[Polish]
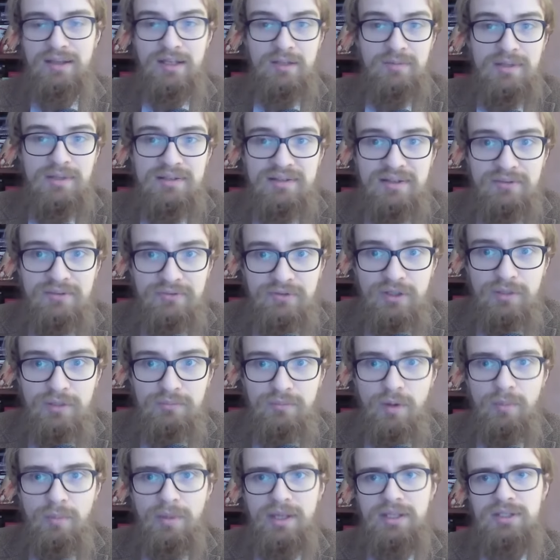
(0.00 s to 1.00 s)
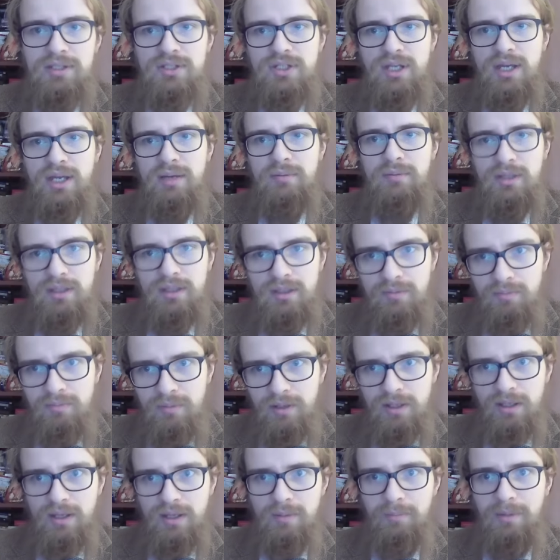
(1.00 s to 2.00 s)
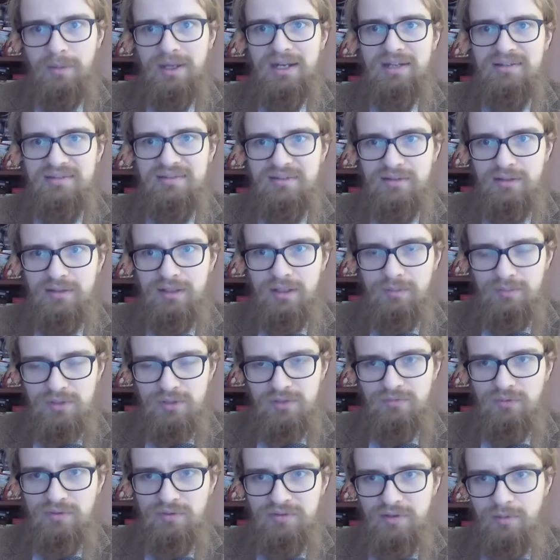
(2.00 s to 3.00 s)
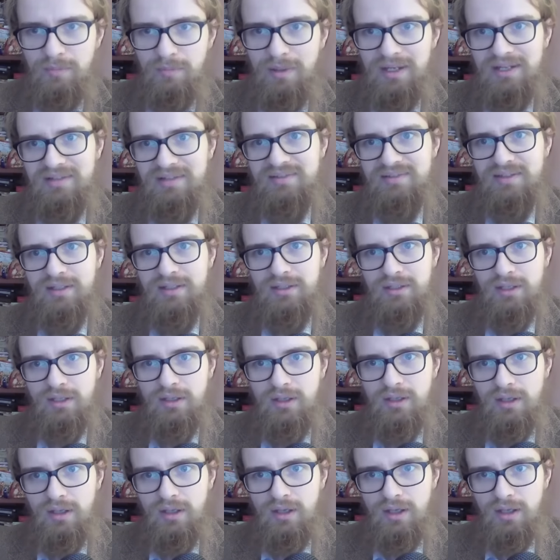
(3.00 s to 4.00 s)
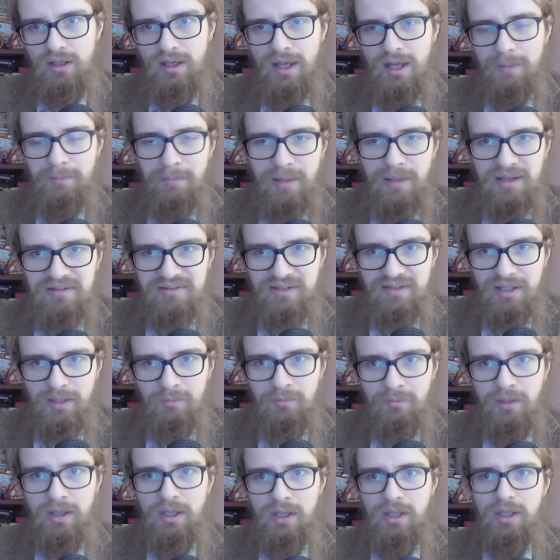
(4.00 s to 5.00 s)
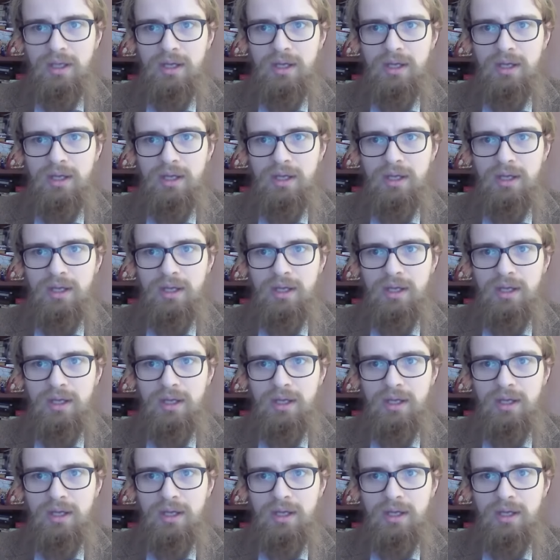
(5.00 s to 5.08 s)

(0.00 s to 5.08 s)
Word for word: Natomiast w tym momencie i Pales przywódcą Palestyny Abbasem,